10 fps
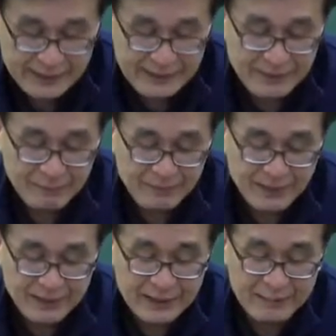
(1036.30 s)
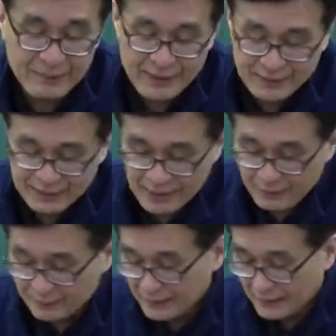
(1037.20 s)
기업형
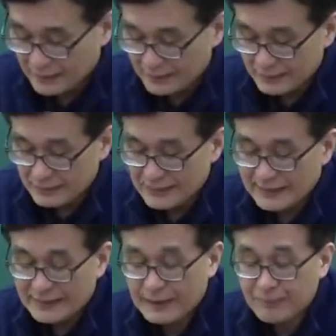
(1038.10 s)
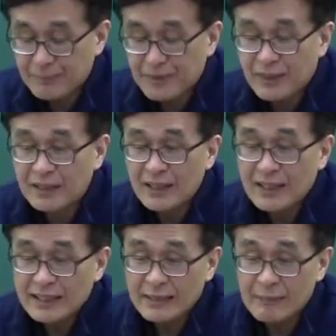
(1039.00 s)
임대사업자는 기업형
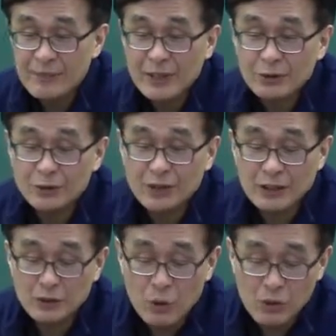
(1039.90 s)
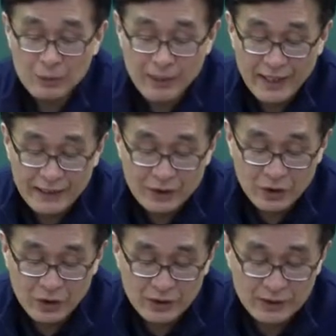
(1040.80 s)
임대주택을 공급을
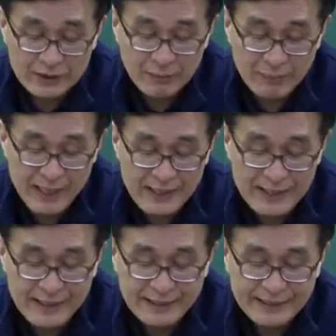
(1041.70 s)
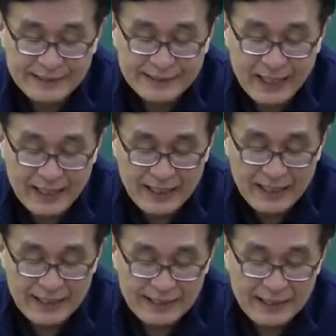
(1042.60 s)
하겠죠. 그래서 8년 이상
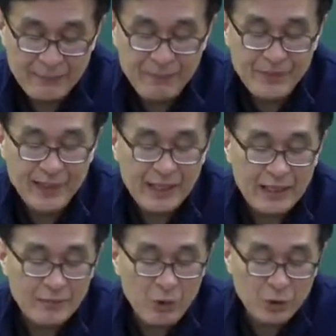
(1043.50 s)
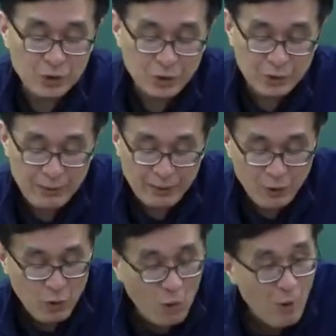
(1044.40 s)
임대할 목적으로
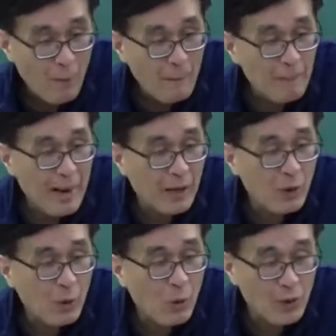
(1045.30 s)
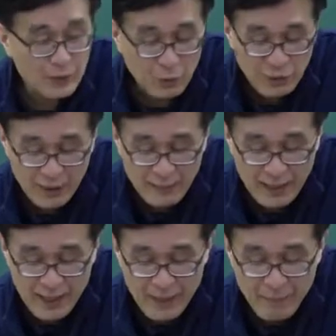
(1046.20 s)
메토 100호의 동그라미
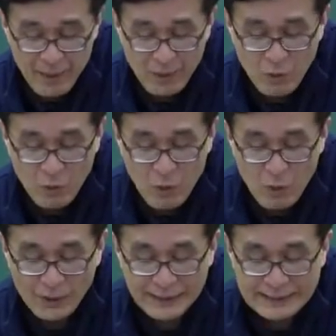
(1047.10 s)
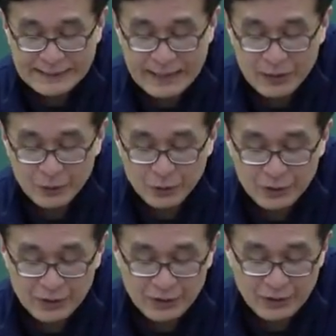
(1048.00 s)
100호
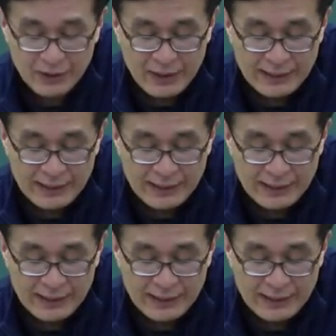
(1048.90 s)
이상으로서